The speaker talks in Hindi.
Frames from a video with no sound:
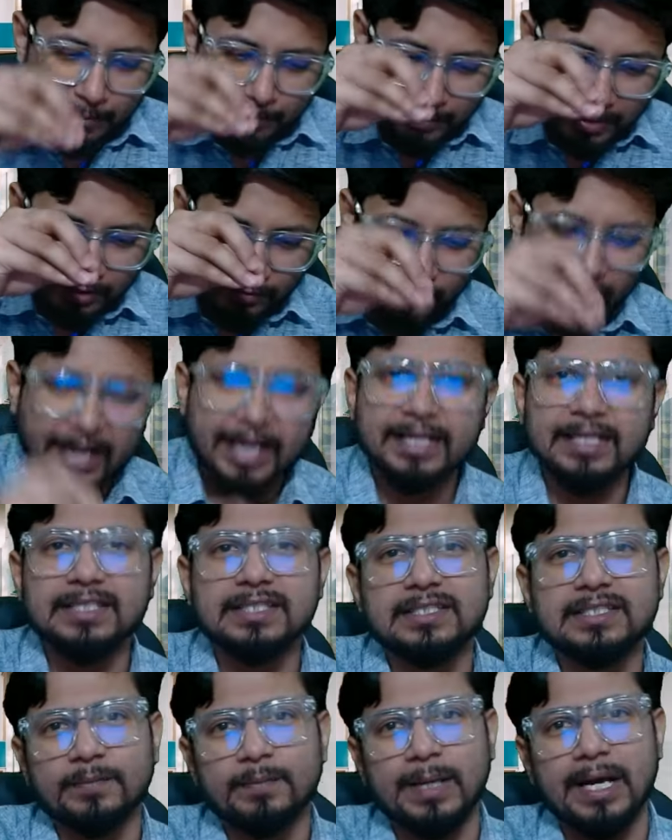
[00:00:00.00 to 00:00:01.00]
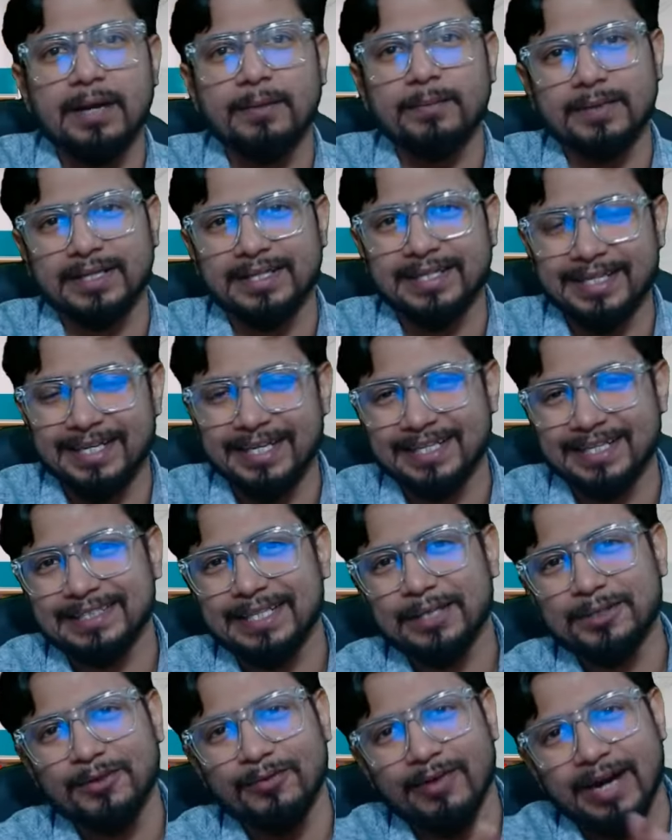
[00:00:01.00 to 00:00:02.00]
मगर वायरस जब काम करने
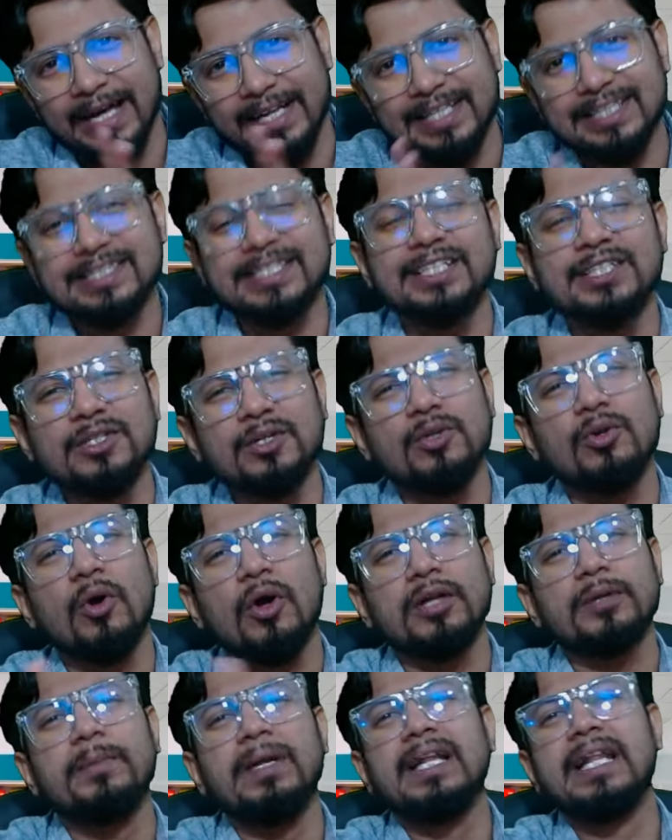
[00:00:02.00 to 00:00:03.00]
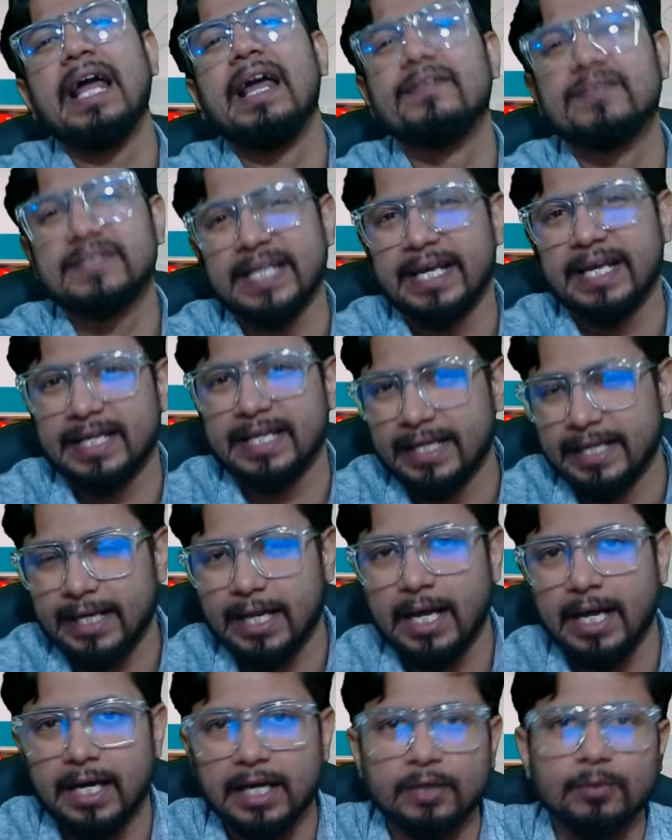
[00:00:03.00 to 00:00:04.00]
लगता है तो वायरस की जो नॉर्मल लाइफ साइकिल है ना
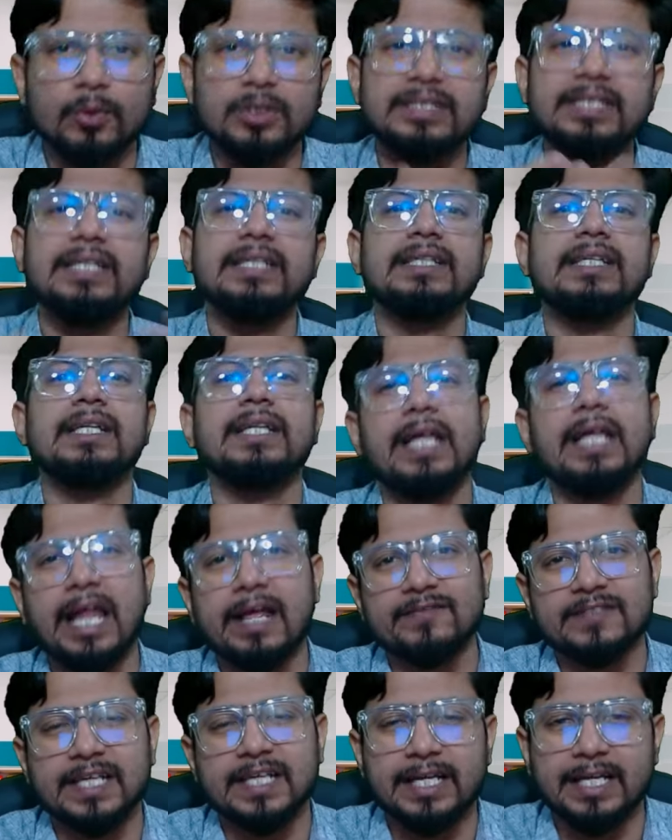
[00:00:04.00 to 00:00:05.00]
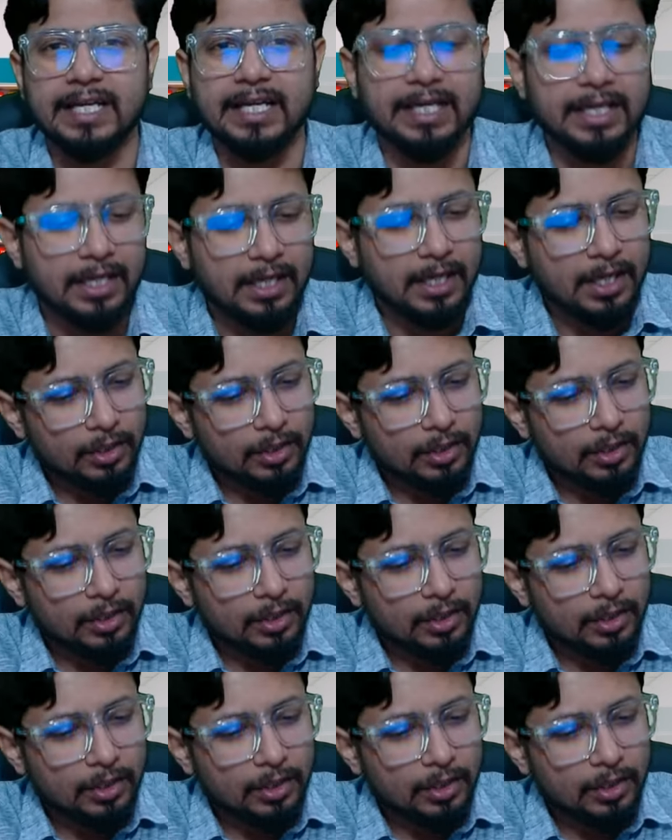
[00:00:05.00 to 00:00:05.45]
अगर वो तीन दिन की लाइफ साइकिल है